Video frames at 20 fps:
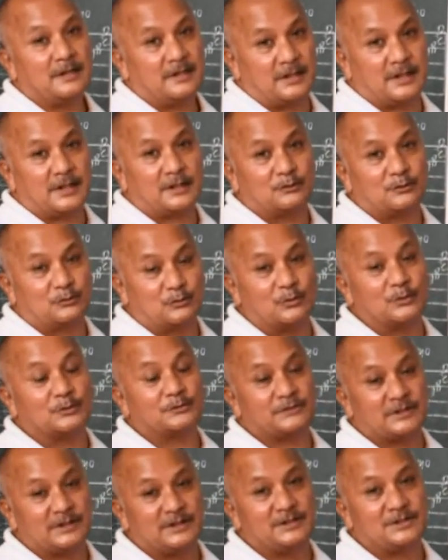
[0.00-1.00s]
एक दो
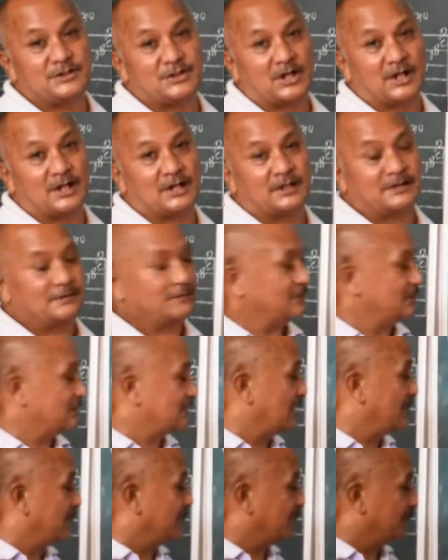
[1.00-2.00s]
तीन चार
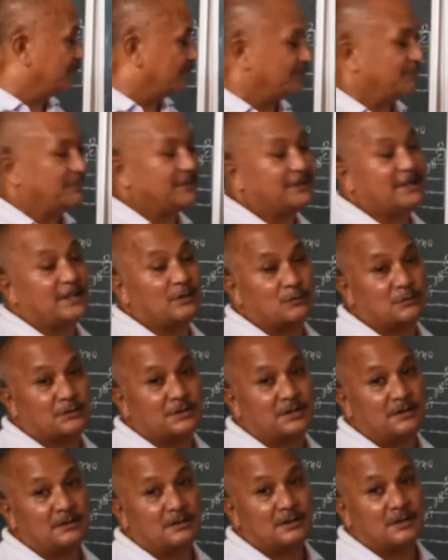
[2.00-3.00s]
इसकी बिटिंग
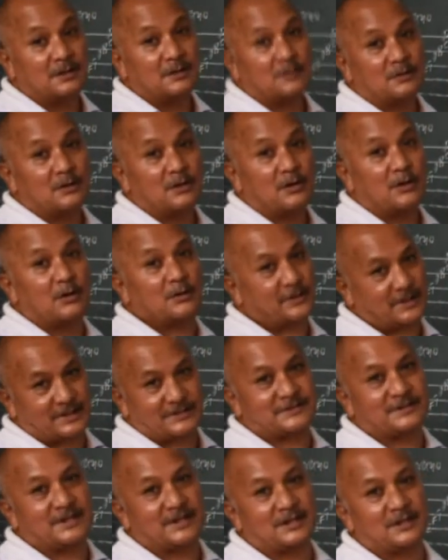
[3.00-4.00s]
होगी और
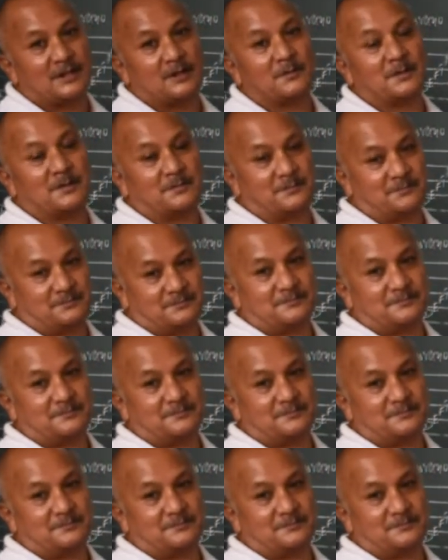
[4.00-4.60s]
रेस्ट देखिए अब आप